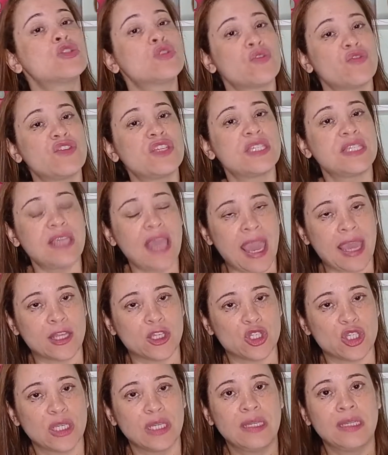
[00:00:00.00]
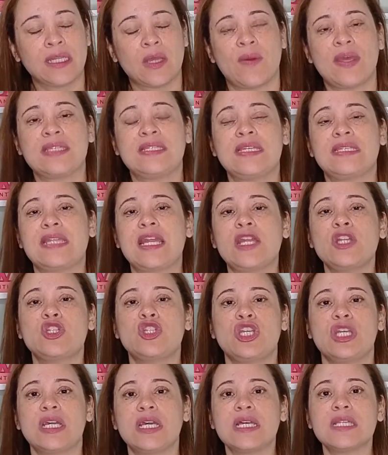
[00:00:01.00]
suficiente. Então existem
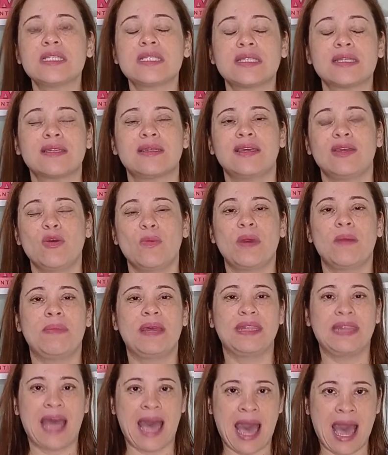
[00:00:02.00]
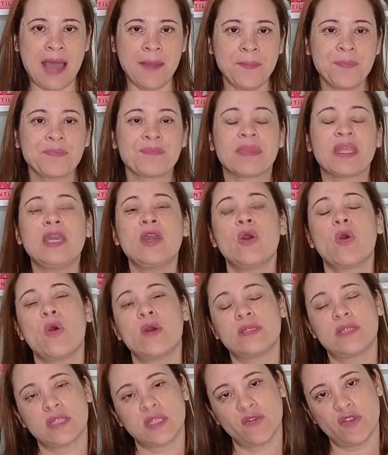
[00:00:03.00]
dicas que o bebê dá e
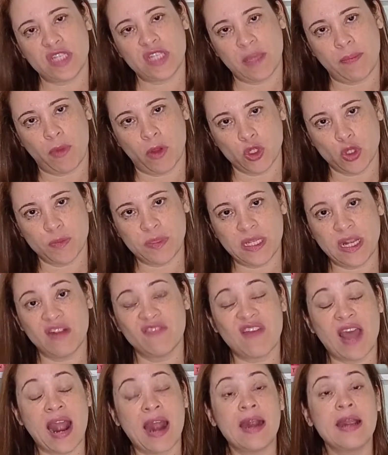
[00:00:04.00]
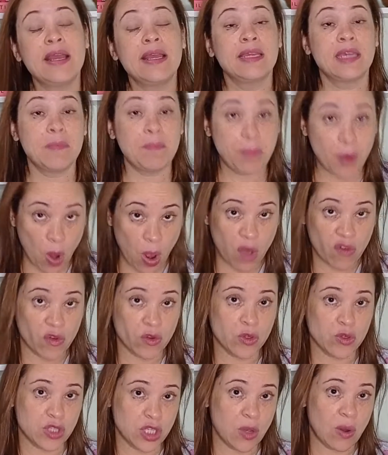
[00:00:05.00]
coisas que você pode observar que
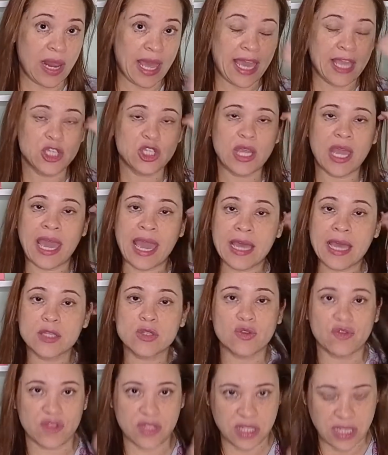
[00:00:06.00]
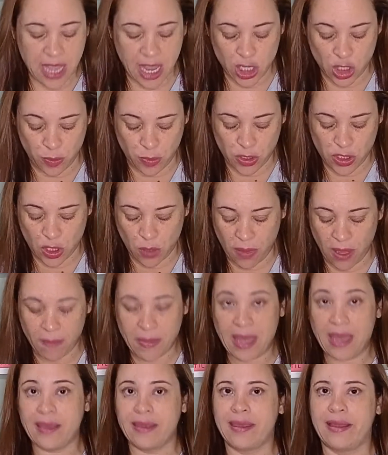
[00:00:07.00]
provam que o seu leite é suficiente para o seu
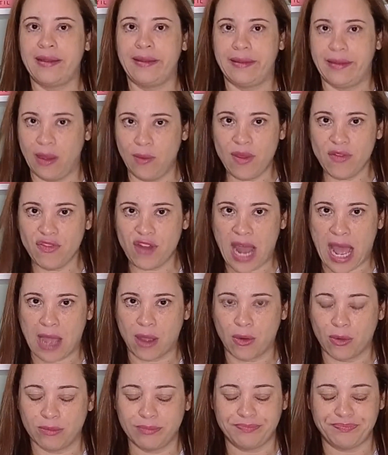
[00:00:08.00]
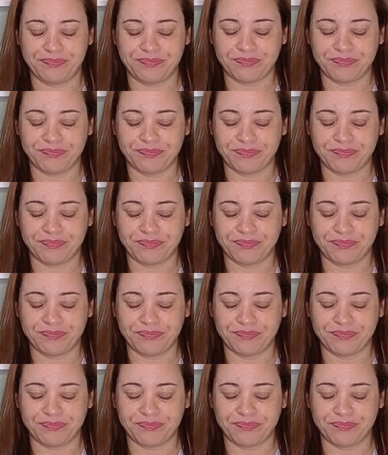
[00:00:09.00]
bebê, que ele não é fraco.